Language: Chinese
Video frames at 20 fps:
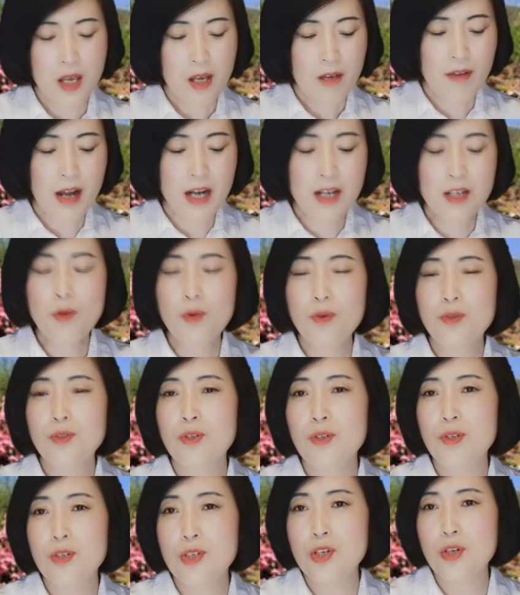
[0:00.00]
反正我
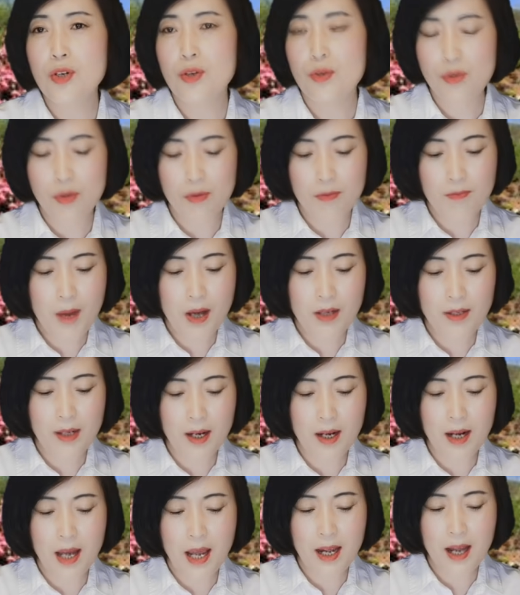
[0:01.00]
就是从报道
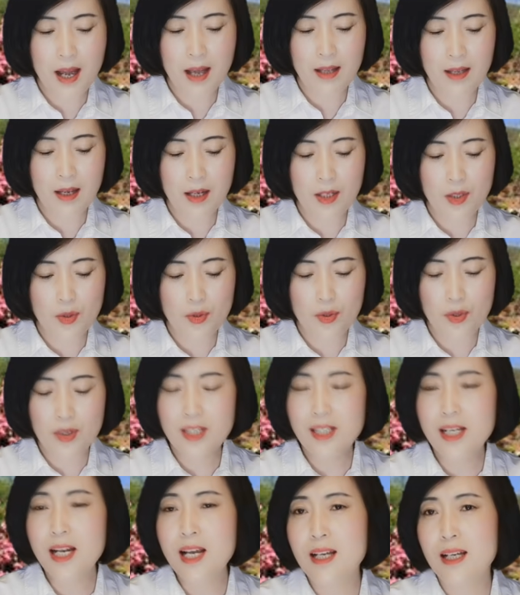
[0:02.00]
上来看呢，就是说
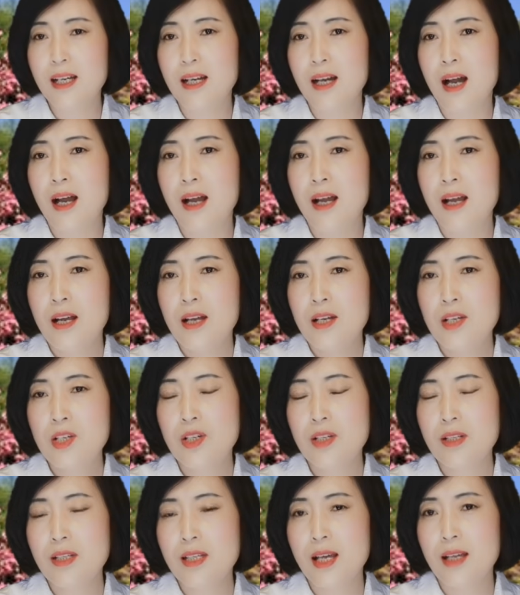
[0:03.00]
这个
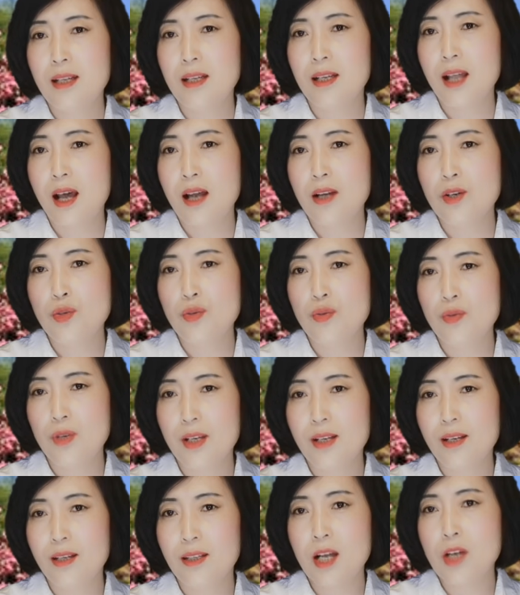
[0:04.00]
事件呢，他是处
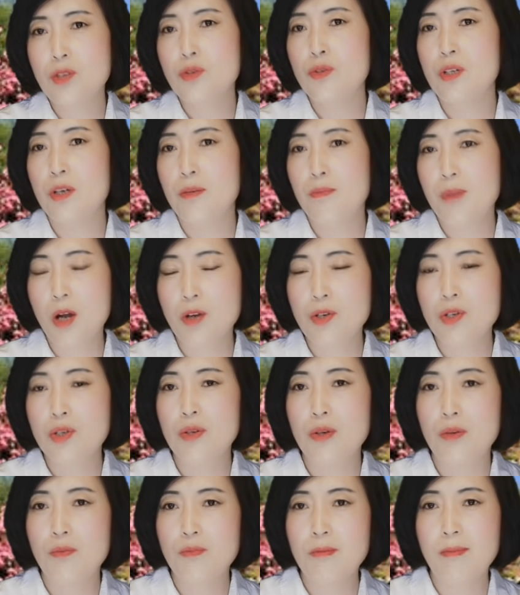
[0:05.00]
理的，他就是表
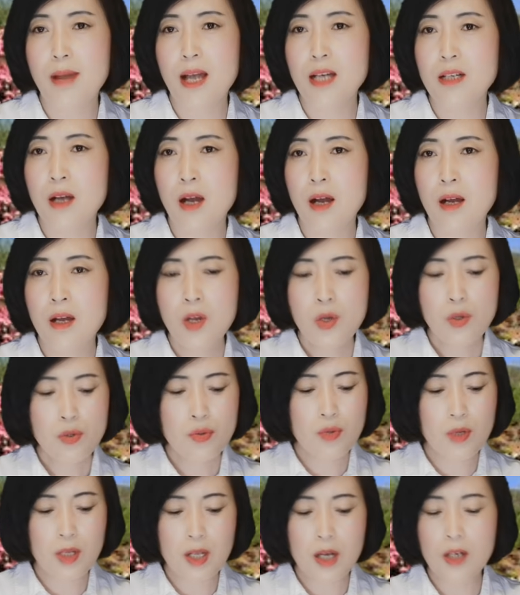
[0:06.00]
示不买账，
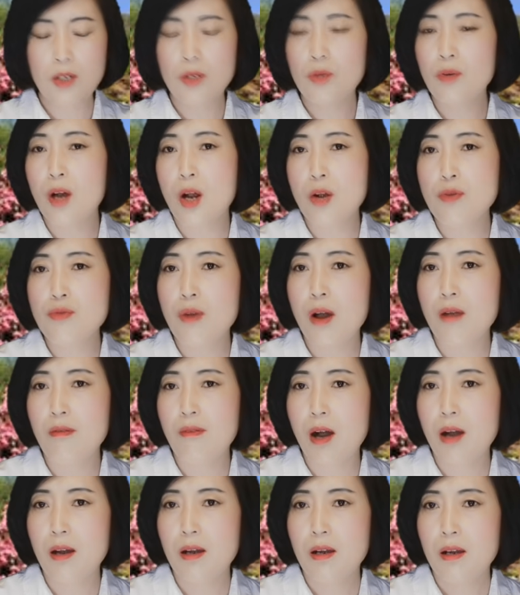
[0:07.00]
觉得有点冤
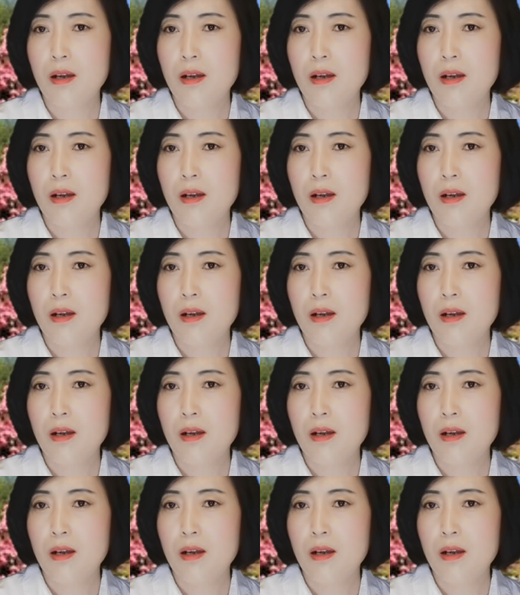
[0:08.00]
枉。